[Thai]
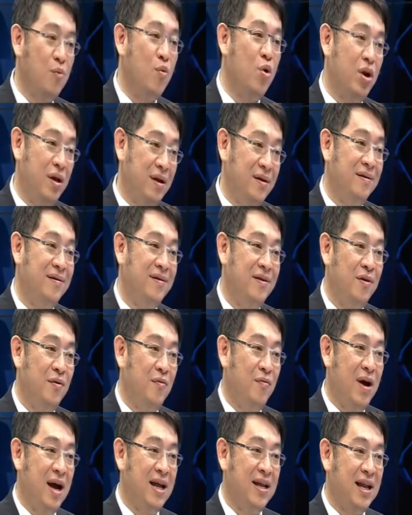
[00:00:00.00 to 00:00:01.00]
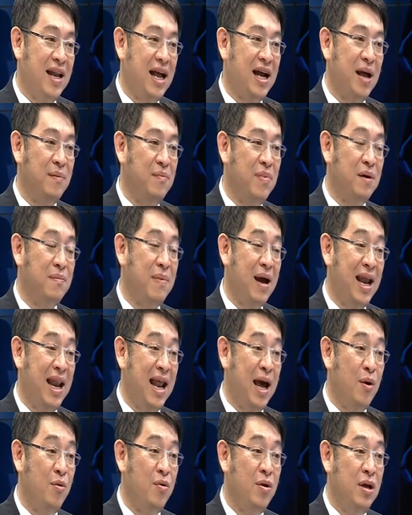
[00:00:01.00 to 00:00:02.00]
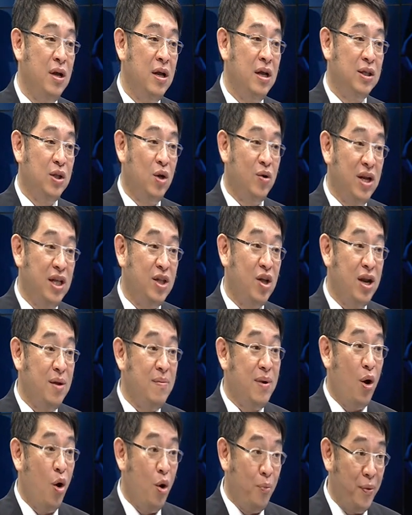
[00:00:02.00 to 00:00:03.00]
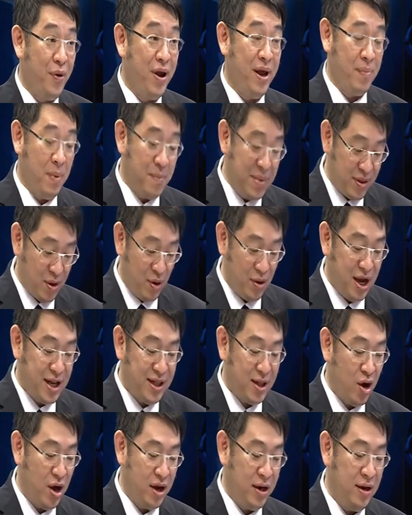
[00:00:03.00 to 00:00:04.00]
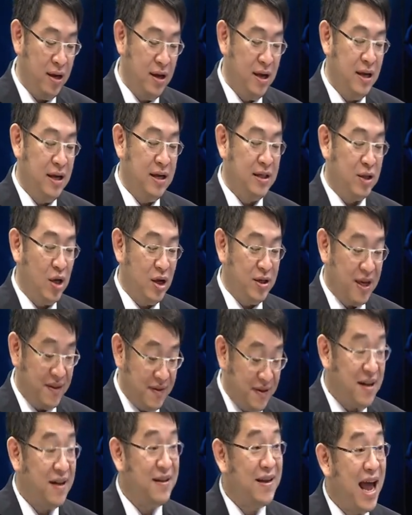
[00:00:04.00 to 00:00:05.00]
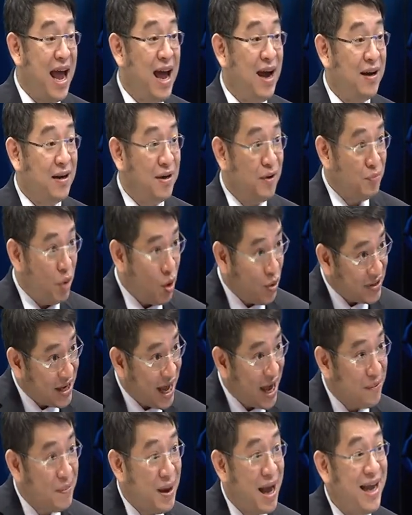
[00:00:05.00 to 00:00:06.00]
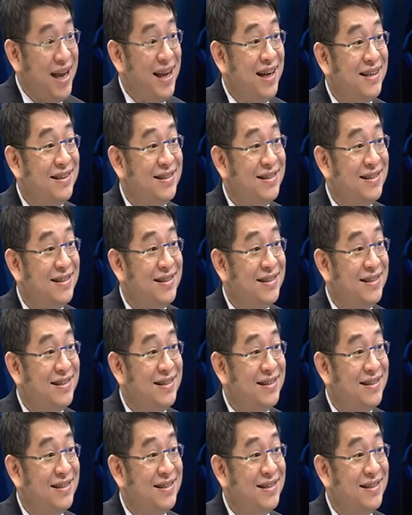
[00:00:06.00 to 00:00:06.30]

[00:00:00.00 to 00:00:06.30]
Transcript: ที่กังวลว่าถ้านักการเมืองมาแล้วตรงนี้ตอนที่มันโอเปเรตมันมีสองขั้นตอนตอนจัดซื้อจัดจ้างโปร่งใสไหม